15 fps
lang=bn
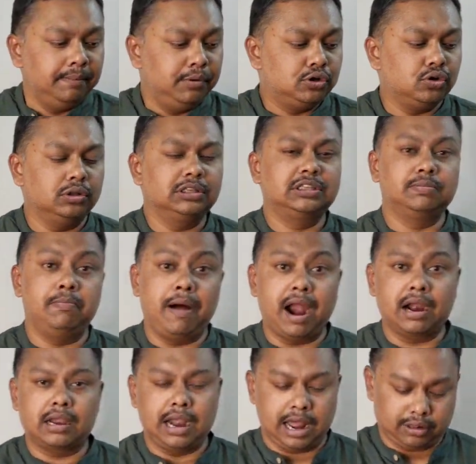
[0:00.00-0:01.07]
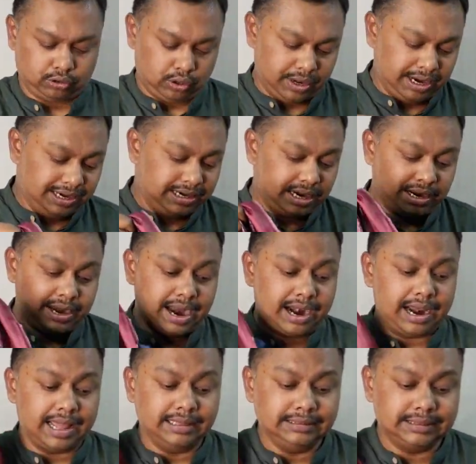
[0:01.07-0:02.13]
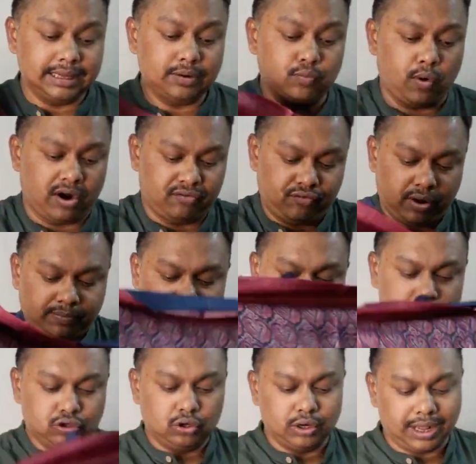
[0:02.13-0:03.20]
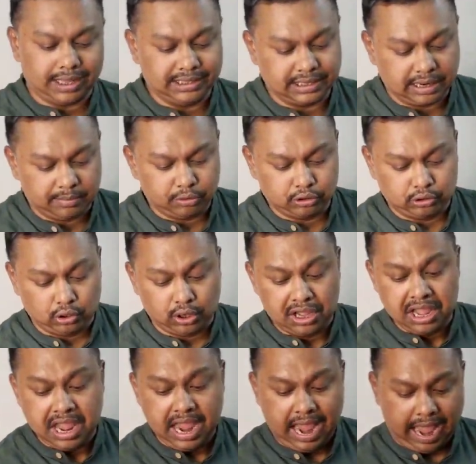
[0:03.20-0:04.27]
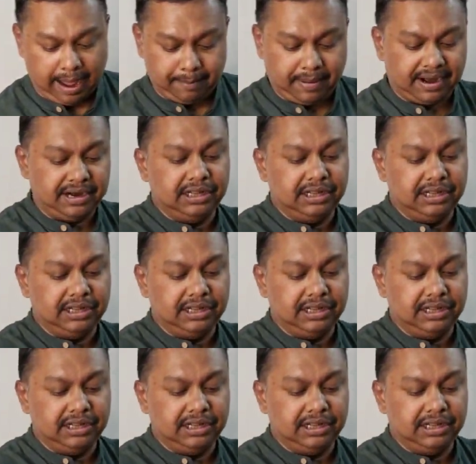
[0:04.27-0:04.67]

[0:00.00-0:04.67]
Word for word: ভীষণ স্মার্ট লাগতো ইন্ডিয়ান এয়ারলাইন্সের ওয়ার্ড্রপসের জন্য খাদি গ্রামোদ্যোগ একবার